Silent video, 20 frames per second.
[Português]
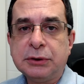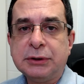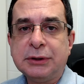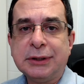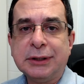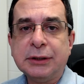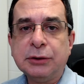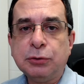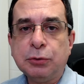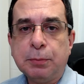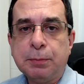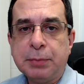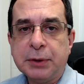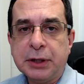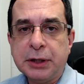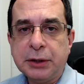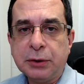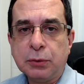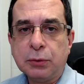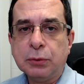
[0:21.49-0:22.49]
tanto
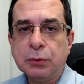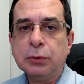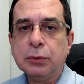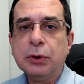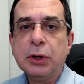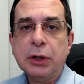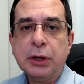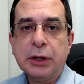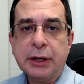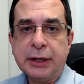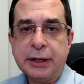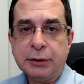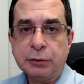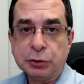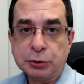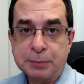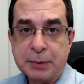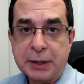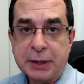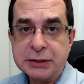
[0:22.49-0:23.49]
pânico eh,
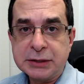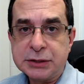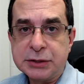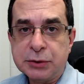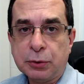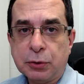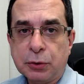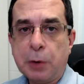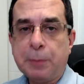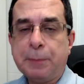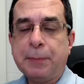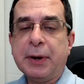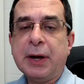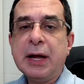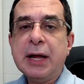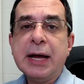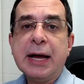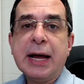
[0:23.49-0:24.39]
nos países da Europa,